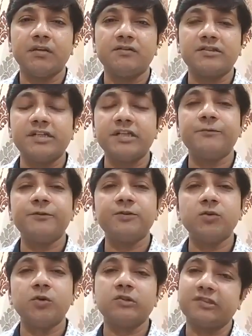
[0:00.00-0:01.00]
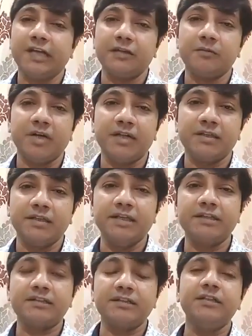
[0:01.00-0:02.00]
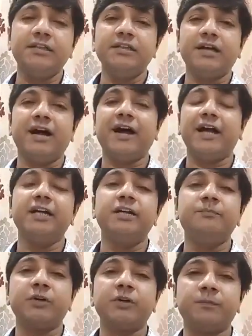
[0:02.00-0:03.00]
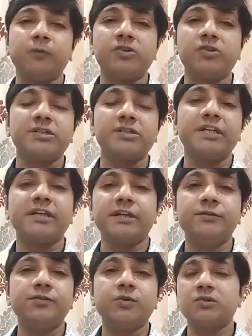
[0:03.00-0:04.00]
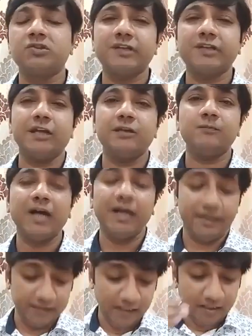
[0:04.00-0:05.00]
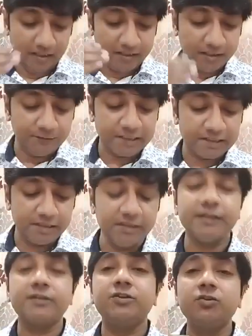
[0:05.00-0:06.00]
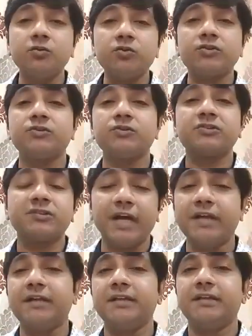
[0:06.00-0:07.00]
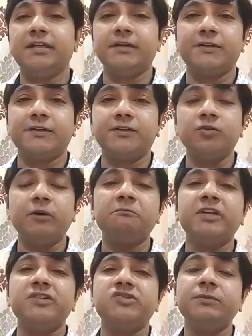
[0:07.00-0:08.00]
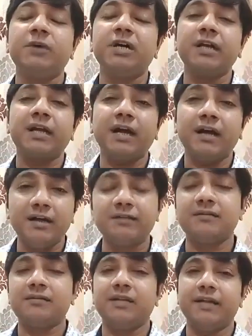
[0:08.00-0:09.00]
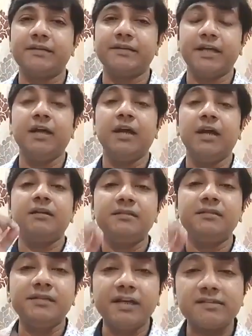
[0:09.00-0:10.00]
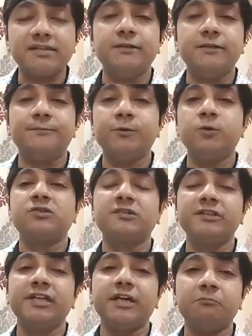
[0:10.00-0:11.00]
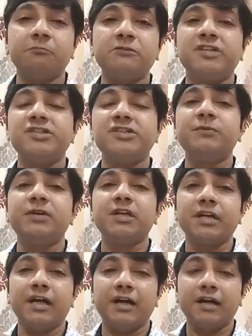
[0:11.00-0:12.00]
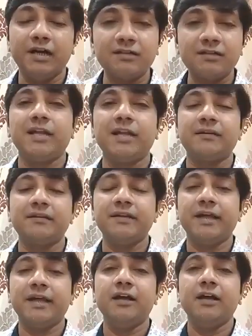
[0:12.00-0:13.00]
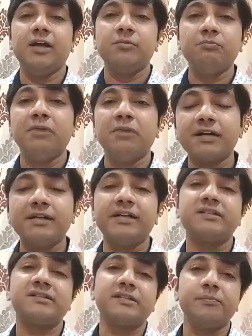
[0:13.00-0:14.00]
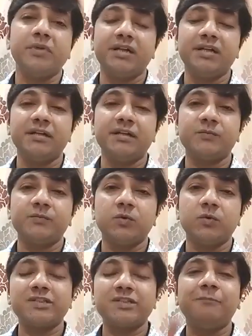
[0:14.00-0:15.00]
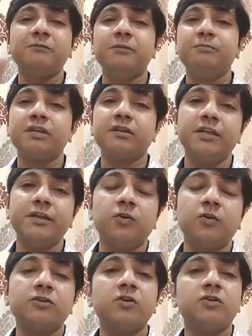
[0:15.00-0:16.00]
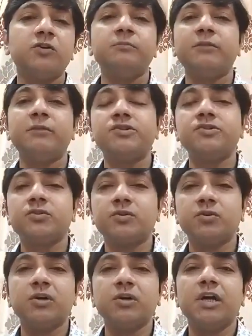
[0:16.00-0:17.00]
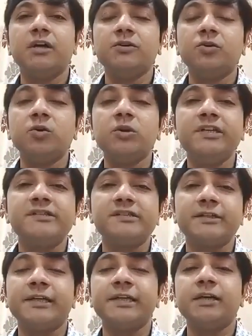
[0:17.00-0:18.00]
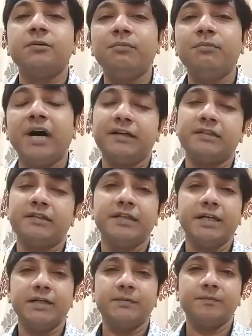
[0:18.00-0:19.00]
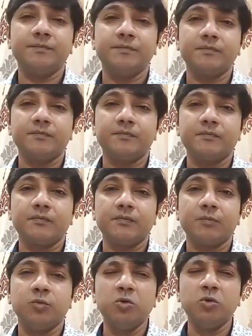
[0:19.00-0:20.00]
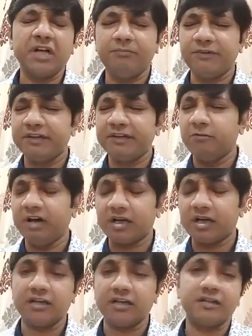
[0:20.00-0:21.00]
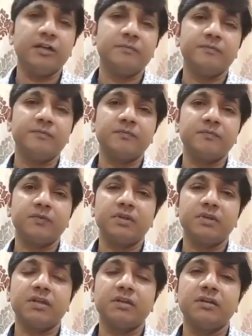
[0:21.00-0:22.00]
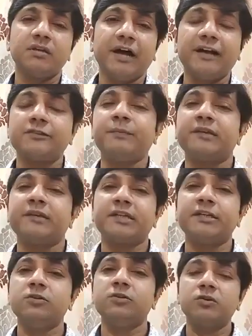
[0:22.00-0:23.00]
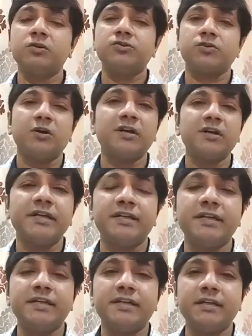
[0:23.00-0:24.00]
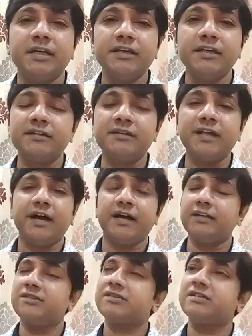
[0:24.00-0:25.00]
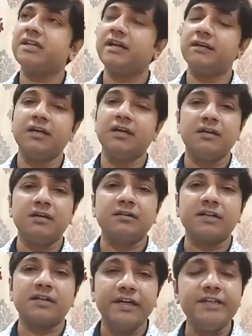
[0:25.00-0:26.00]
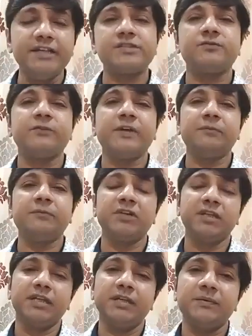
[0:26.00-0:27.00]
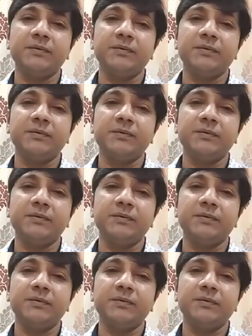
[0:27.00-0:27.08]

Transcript: सिर्फ दो साल बाद इतनी हाइट पर पहुंचने के दो साल बाद ये व्यक्ति ने क्यों सुसाइड की क्यों अपने जीवन का अंत ला दिया न सिर्फ उसने अपने जीवन का अंत ला दिया मरने से पहले उसने अपनी पत्नी को और दोनों बच्चों को गोली से मार दिया पूरा परिवार खत्म आसपास के लोग चौंक गए कि इतना अच्छा रहीस फैमिली